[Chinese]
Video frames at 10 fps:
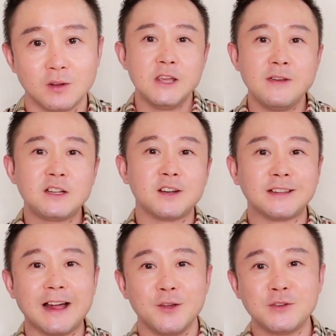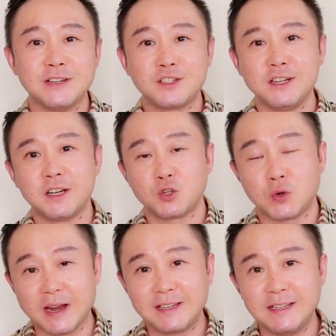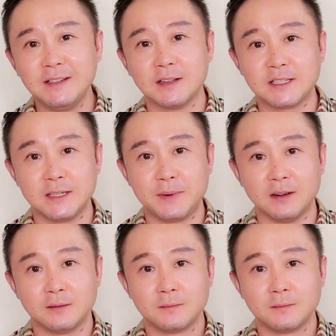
因为这个大流行是一个全新的疾病，